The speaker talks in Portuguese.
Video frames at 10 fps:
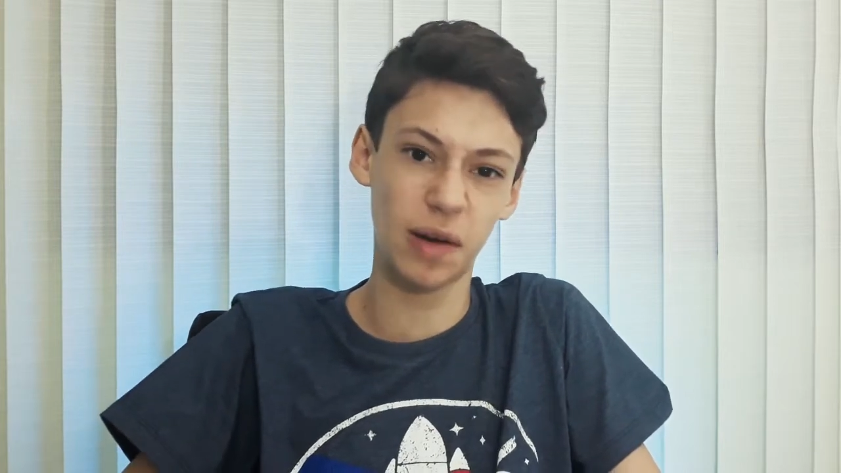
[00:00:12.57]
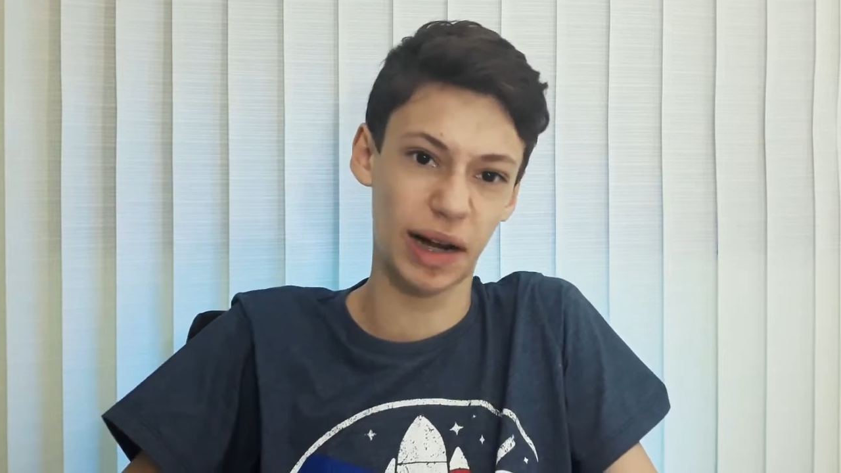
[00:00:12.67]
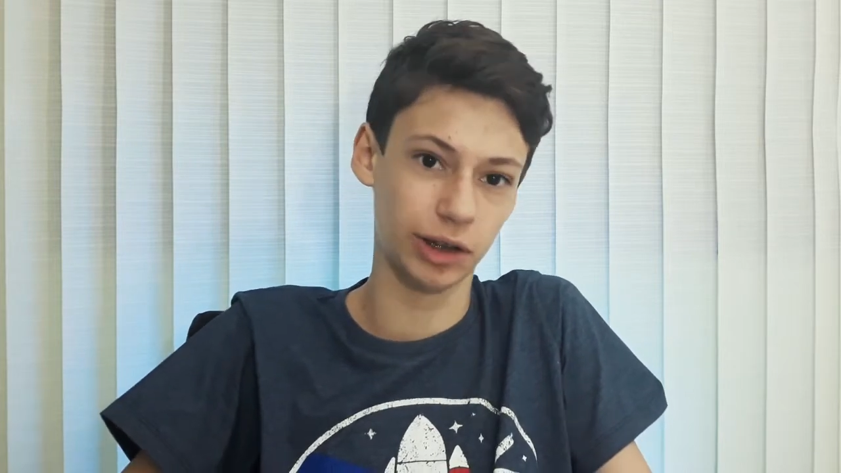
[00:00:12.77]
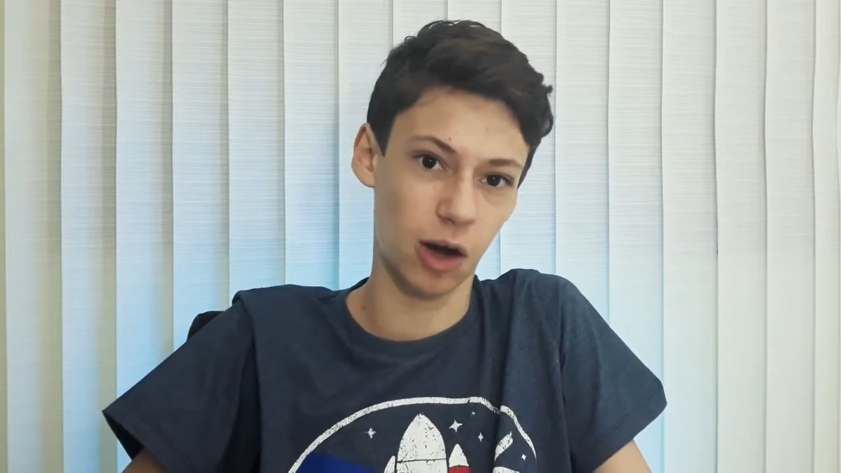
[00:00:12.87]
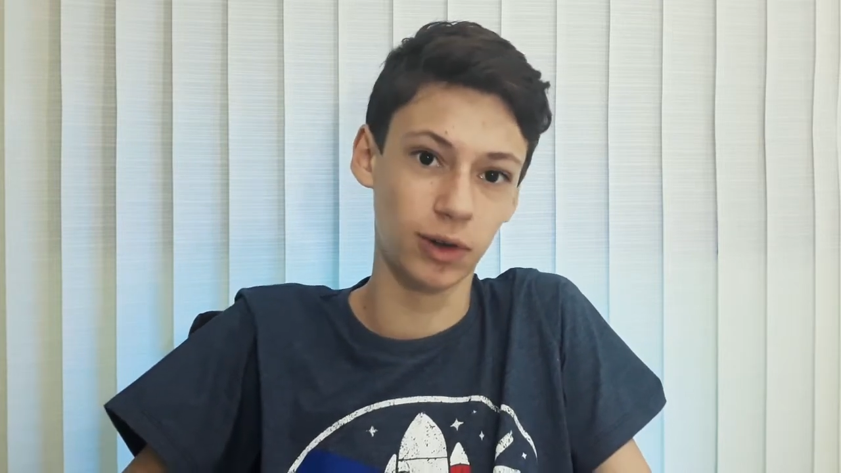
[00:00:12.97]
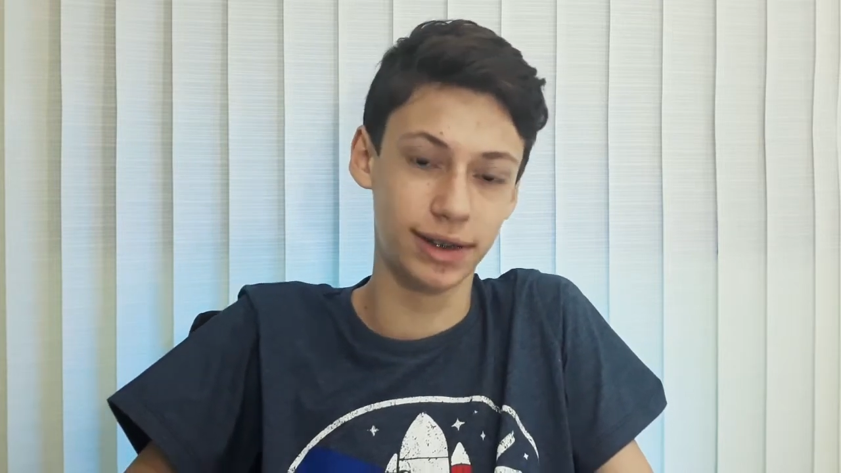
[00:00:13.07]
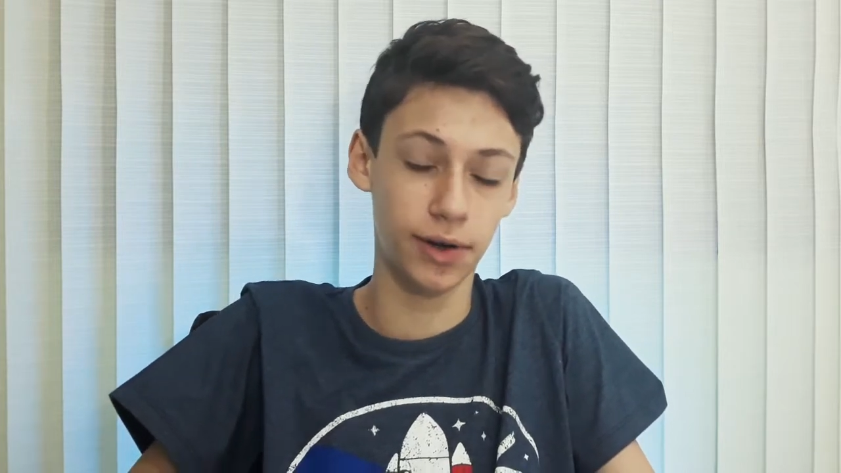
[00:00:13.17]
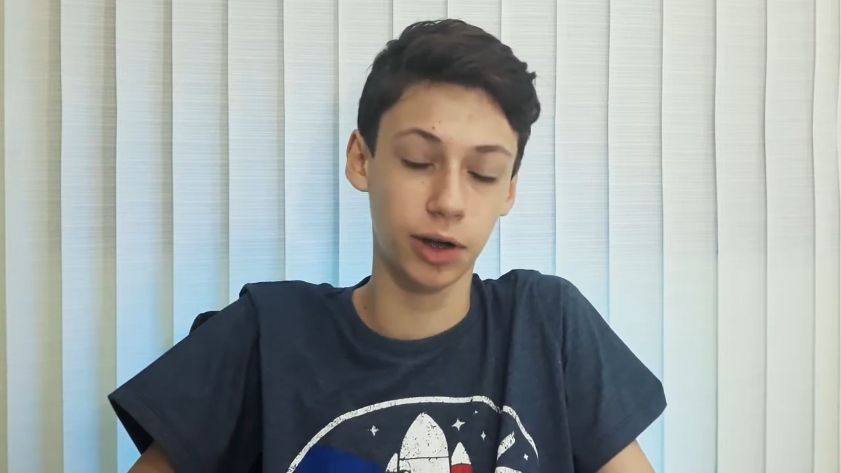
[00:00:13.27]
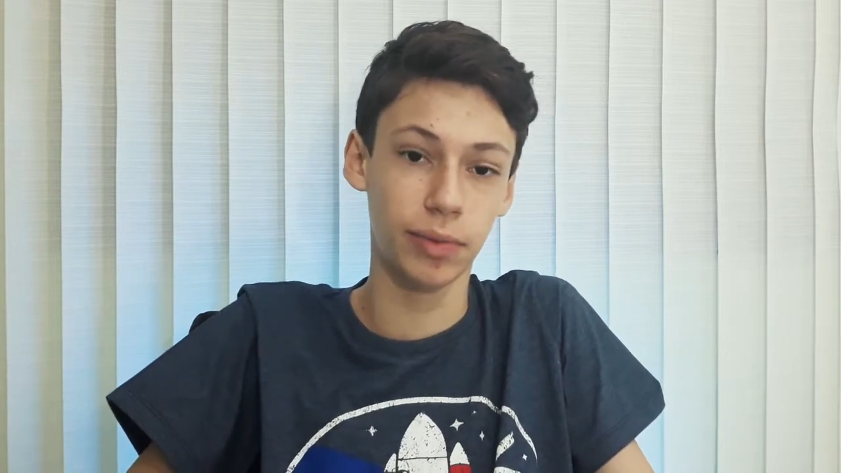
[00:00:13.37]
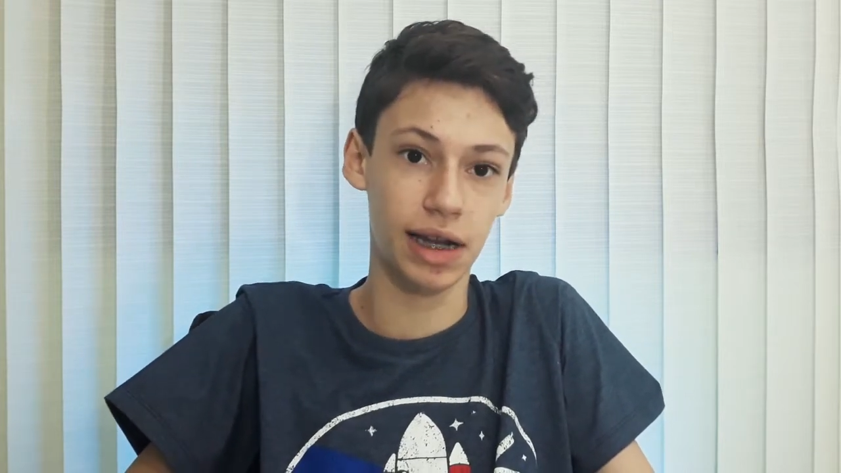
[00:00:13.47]
campeonato que aconteceu
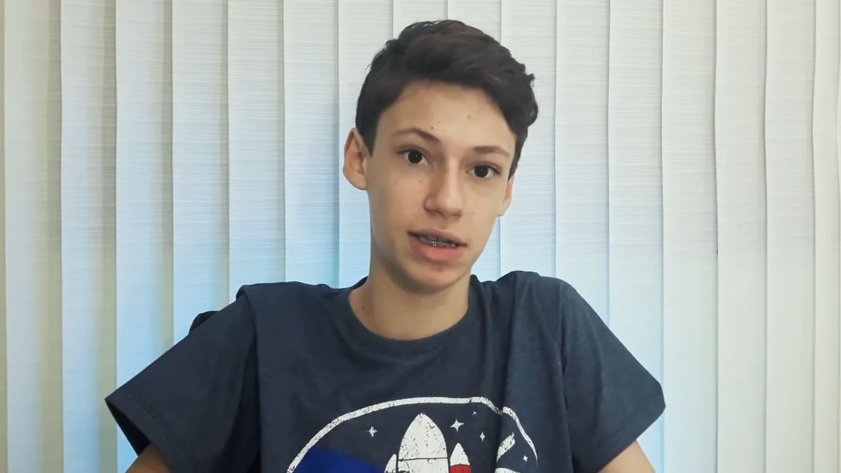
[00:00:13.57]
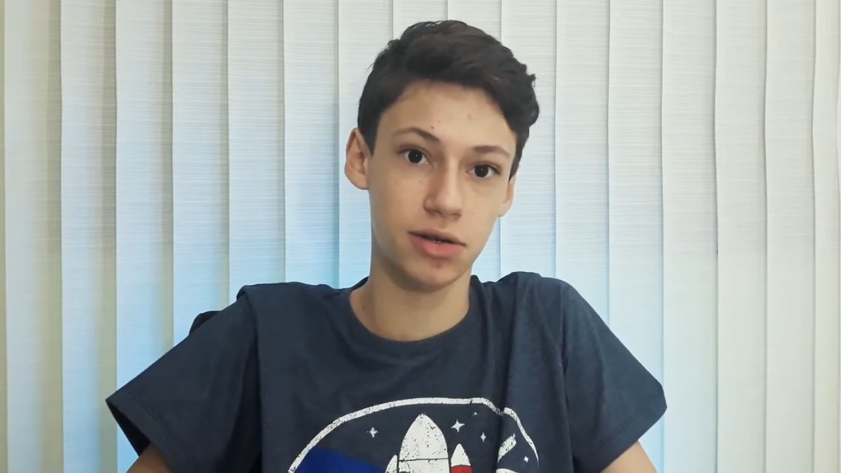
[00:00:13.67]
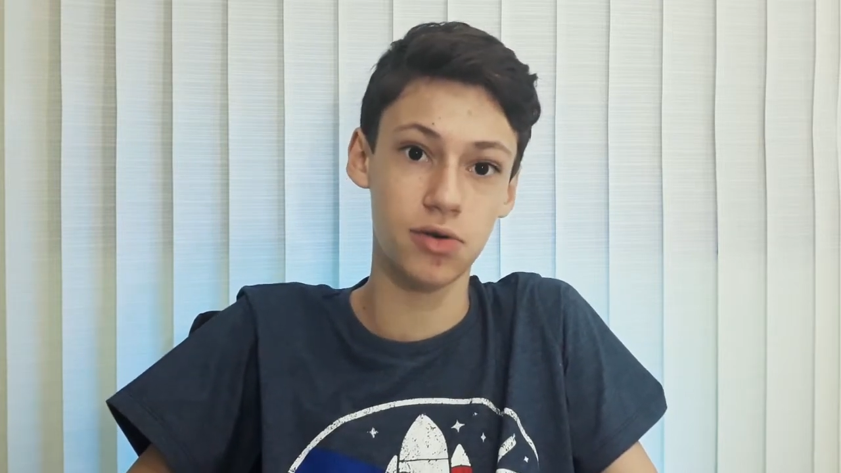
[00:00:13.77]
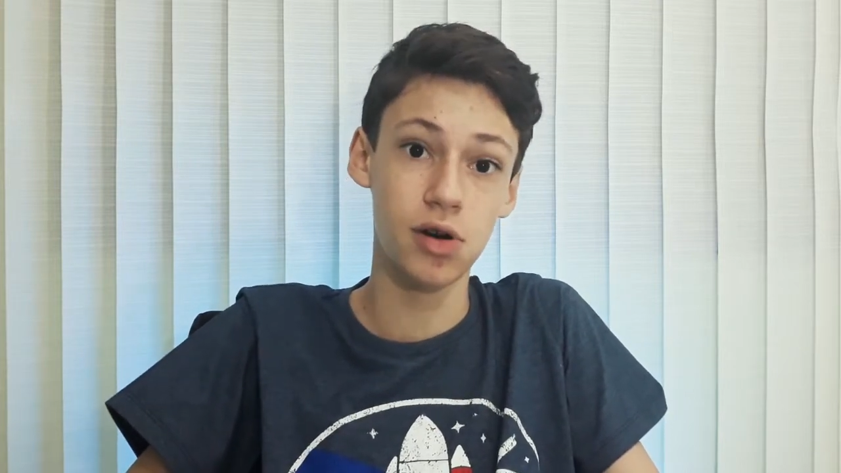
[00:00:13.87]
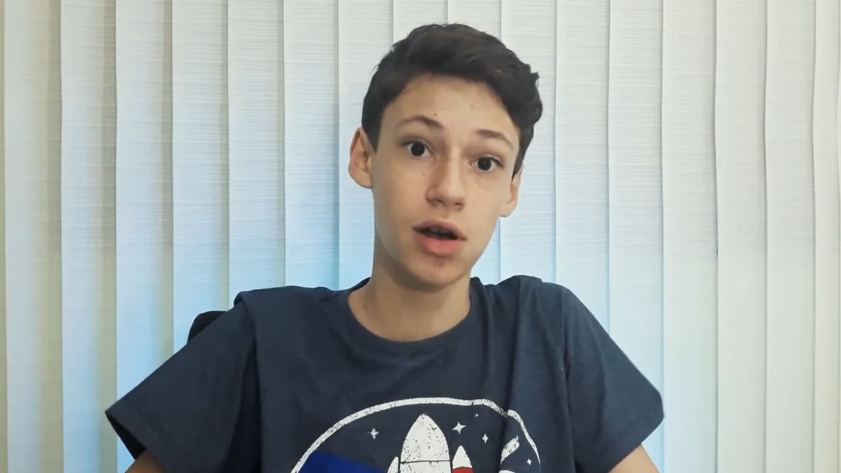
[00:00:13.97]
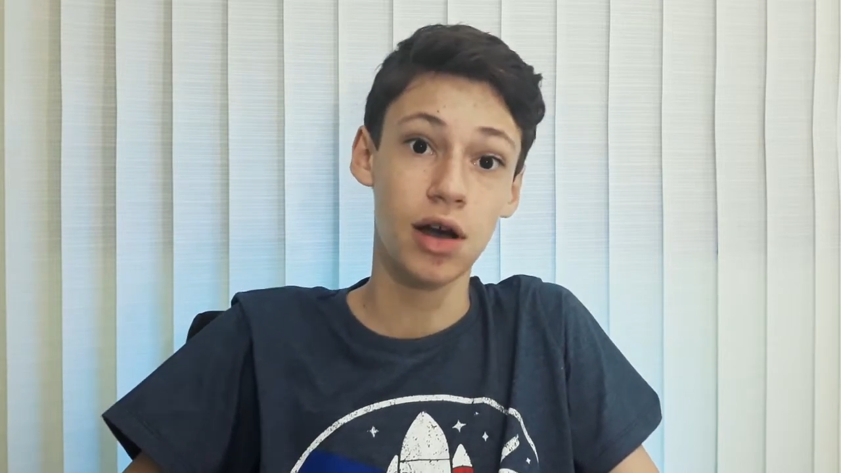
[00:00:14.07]
aqui no Brasil,